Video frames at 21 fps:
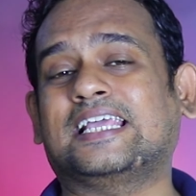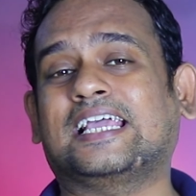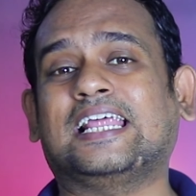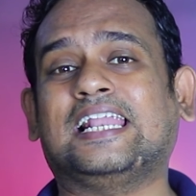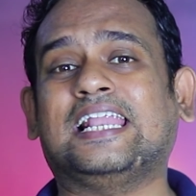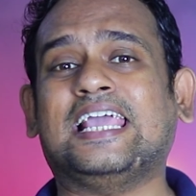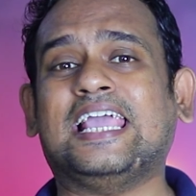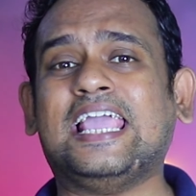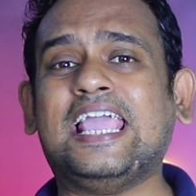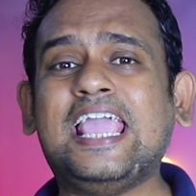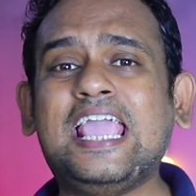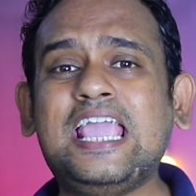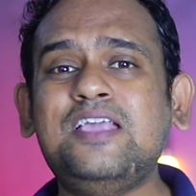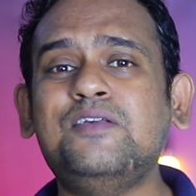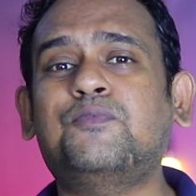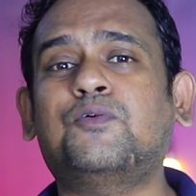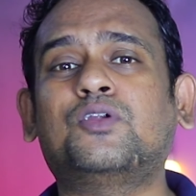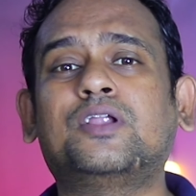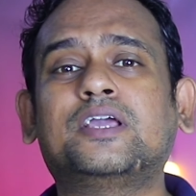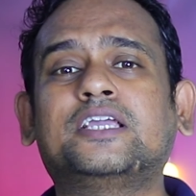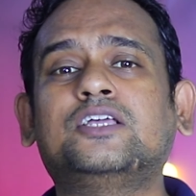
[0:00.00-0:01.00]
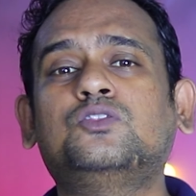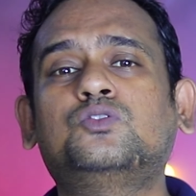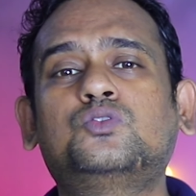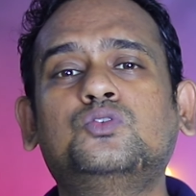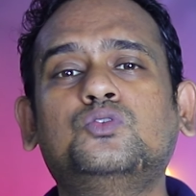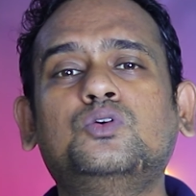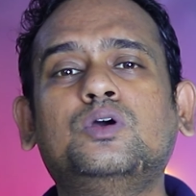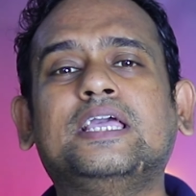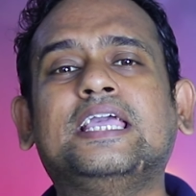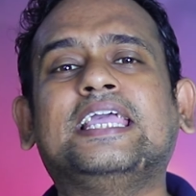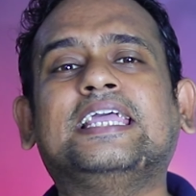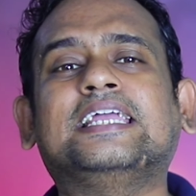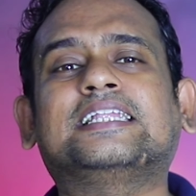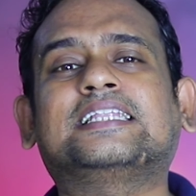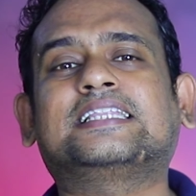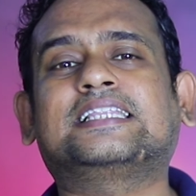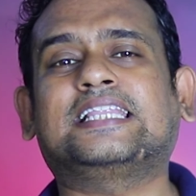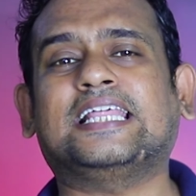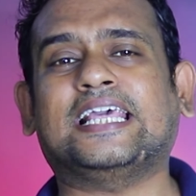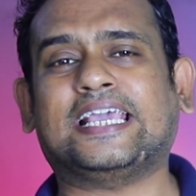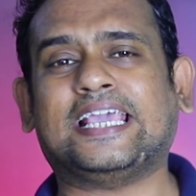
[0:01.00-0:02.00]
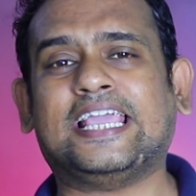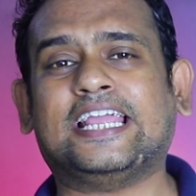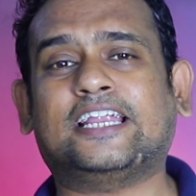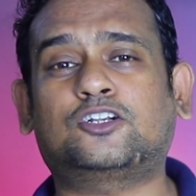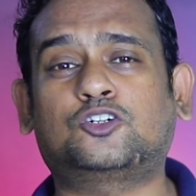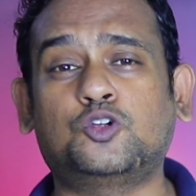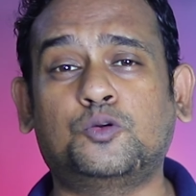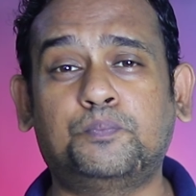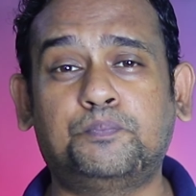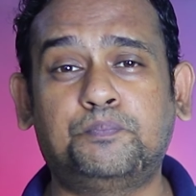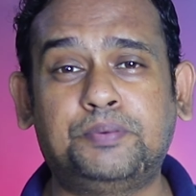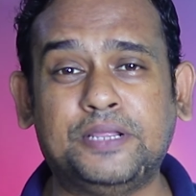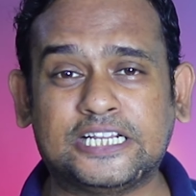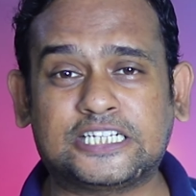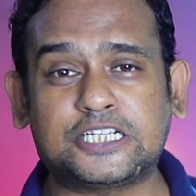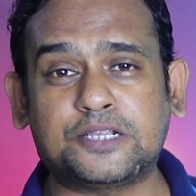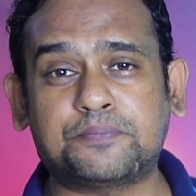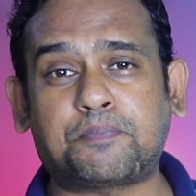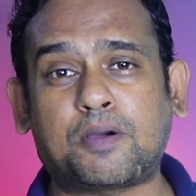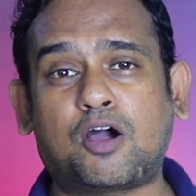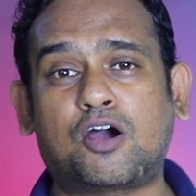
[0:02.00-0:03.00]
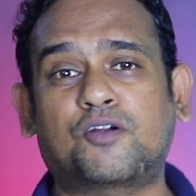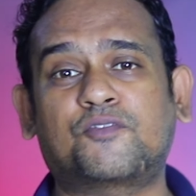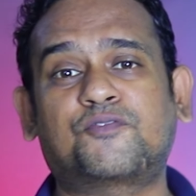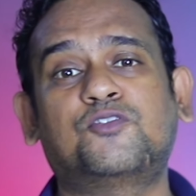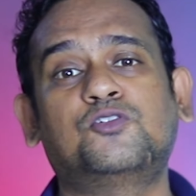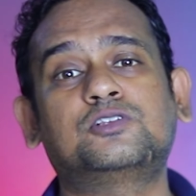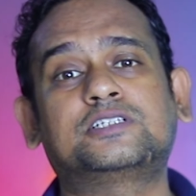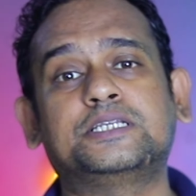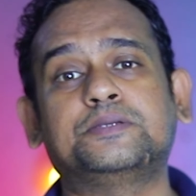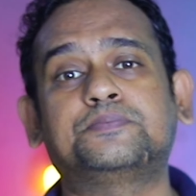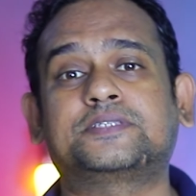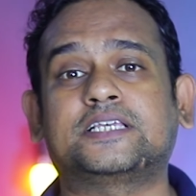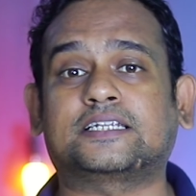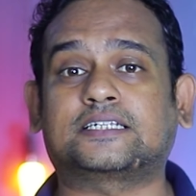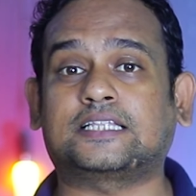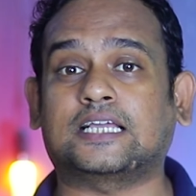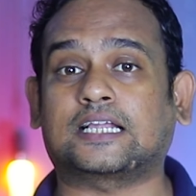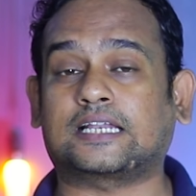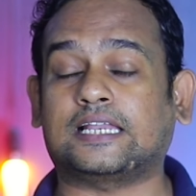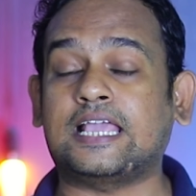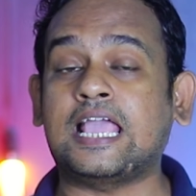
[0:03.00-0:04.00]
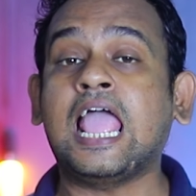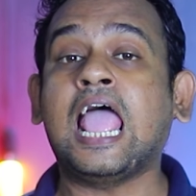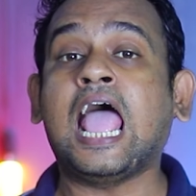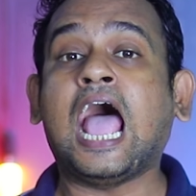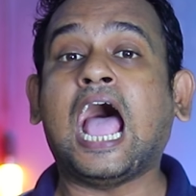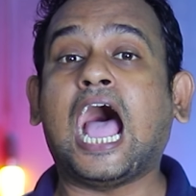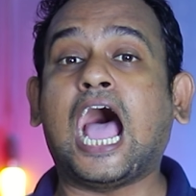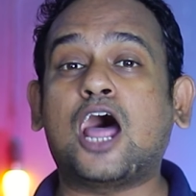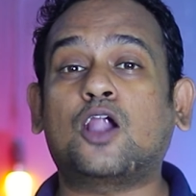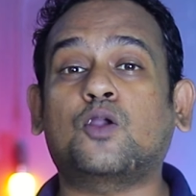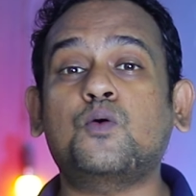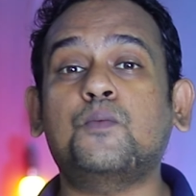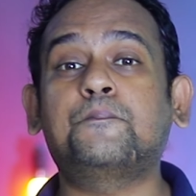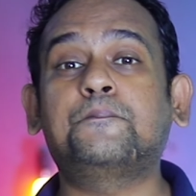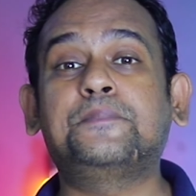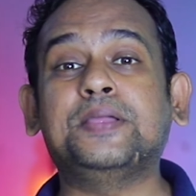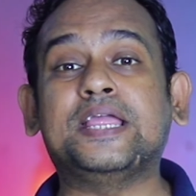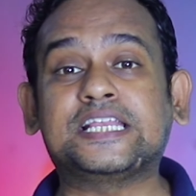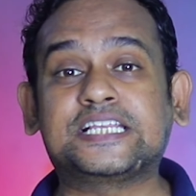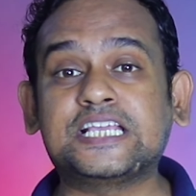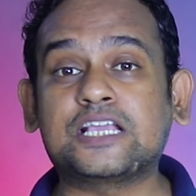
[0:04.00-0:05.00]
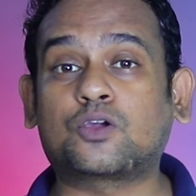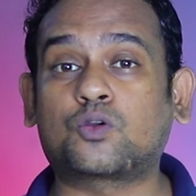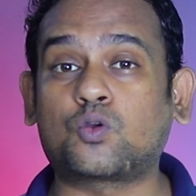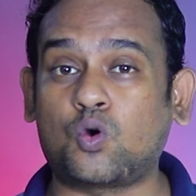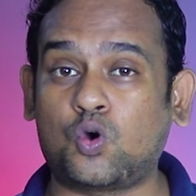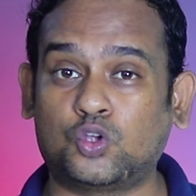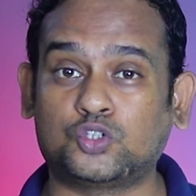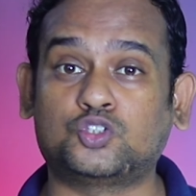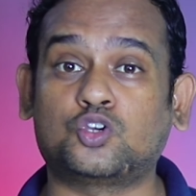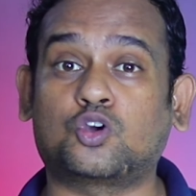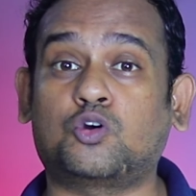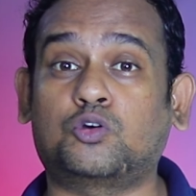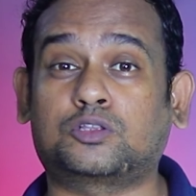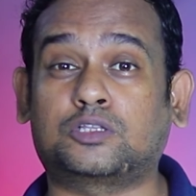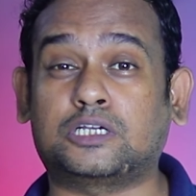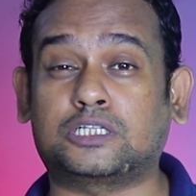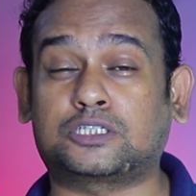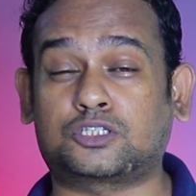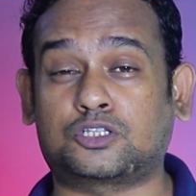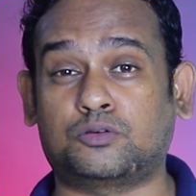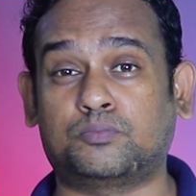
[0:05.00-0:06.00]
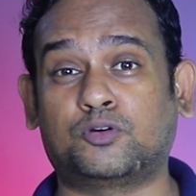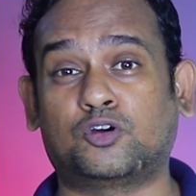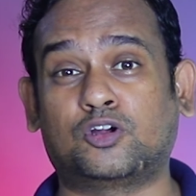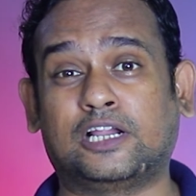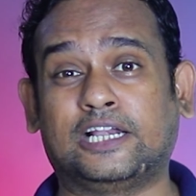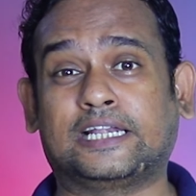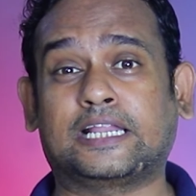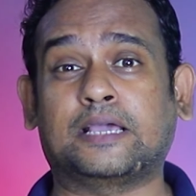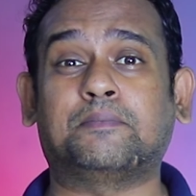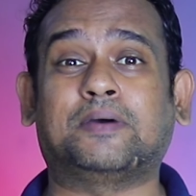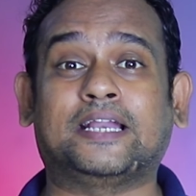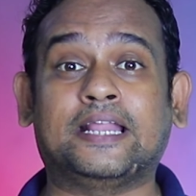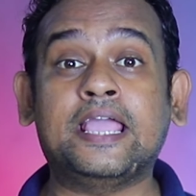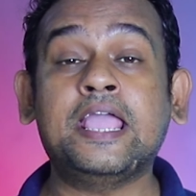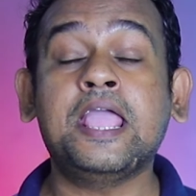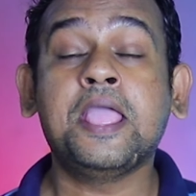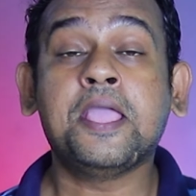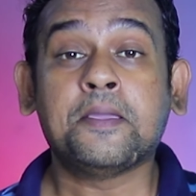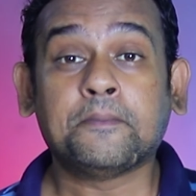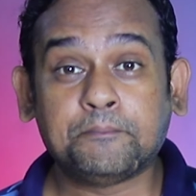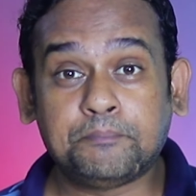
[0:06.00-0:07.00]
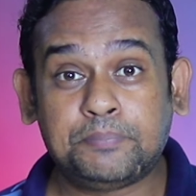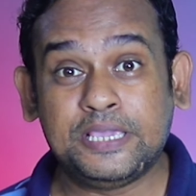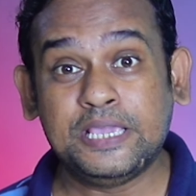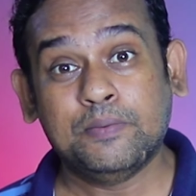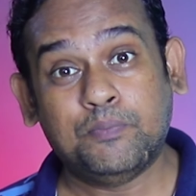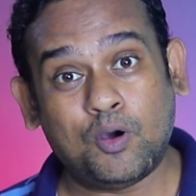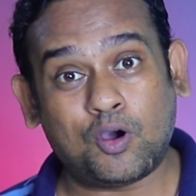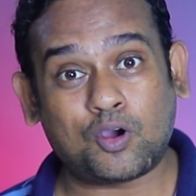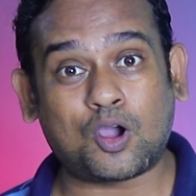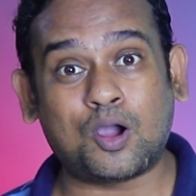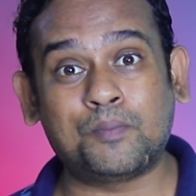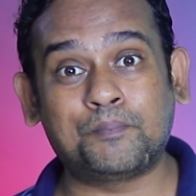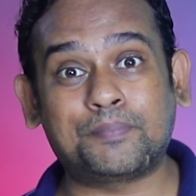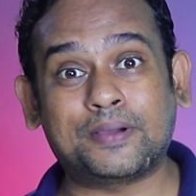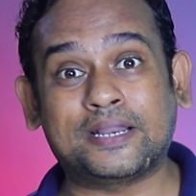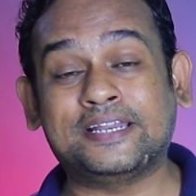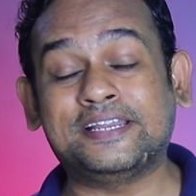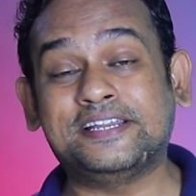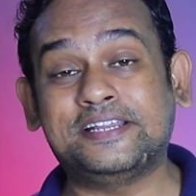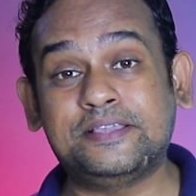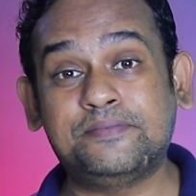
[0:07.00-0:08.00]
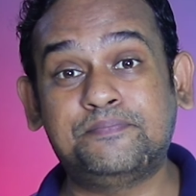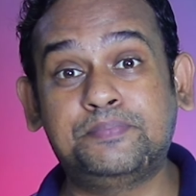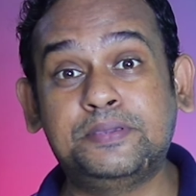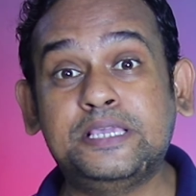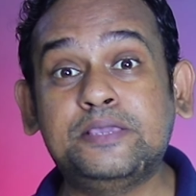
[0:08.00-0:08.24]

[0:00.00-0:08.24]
দেখতে গেলে এই ফোনে কিন্তু এর থেকে একটু বেশি পাওয়ারফুল চিপসেট থাকলে আরও বেশি গ্রহণযোগ্যতত্ব মোবাইলটা মানে ভিভো কোম্পানিরই